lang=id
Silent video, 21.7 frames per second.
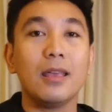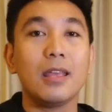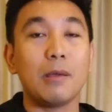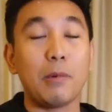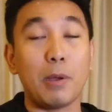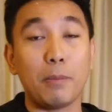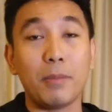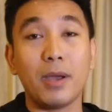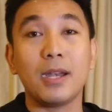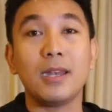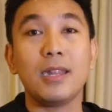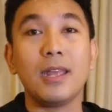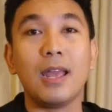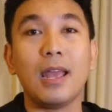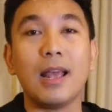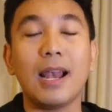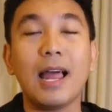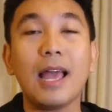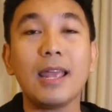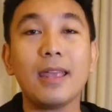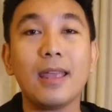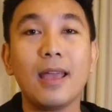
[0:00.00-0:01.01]
Ya memang dia
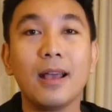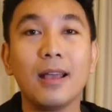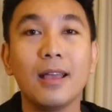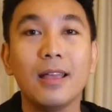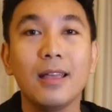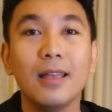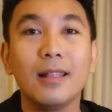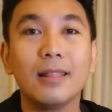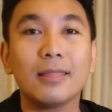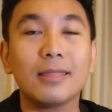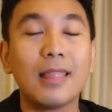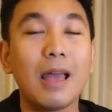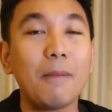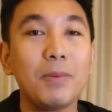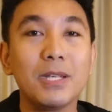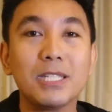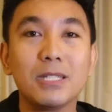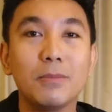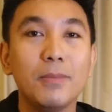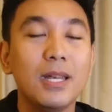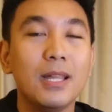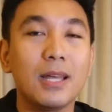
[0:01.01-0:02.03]
yang layak
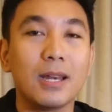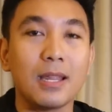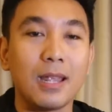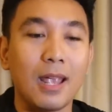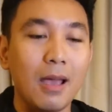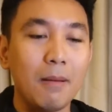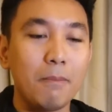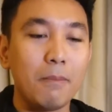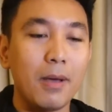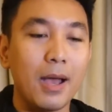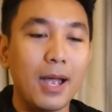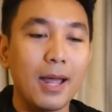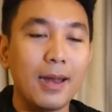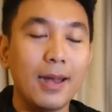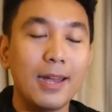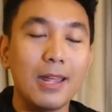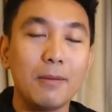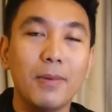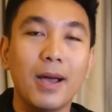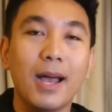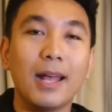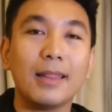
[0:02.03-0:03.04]
tapi sebenarnya bahkan
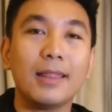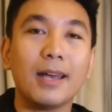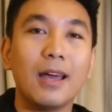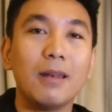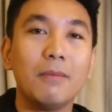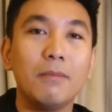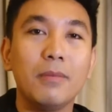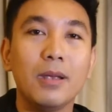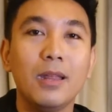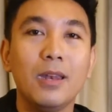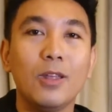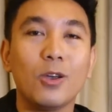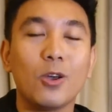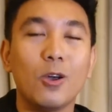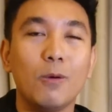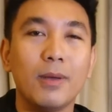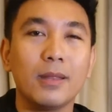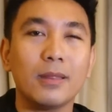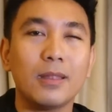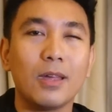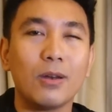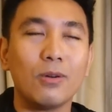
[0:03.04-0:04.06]
ada yang mengatakan begini
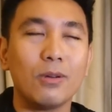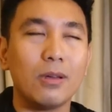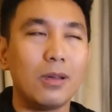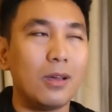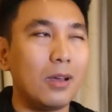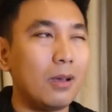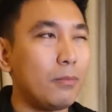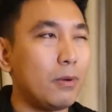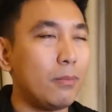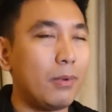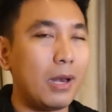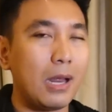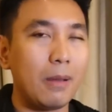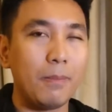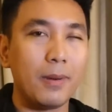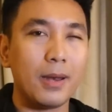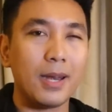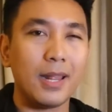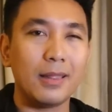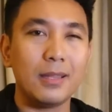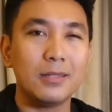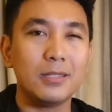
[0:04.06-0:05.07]
komentar uh,
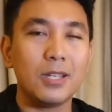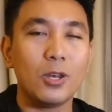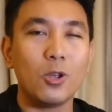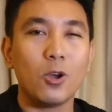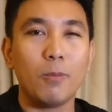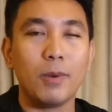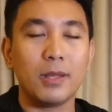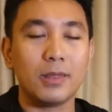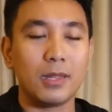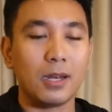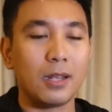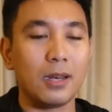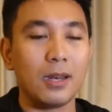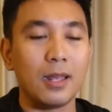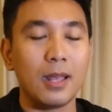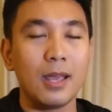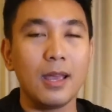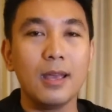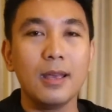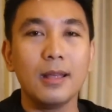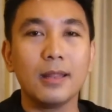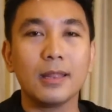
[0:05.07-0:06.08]
beberapa netizen yang komentar gini,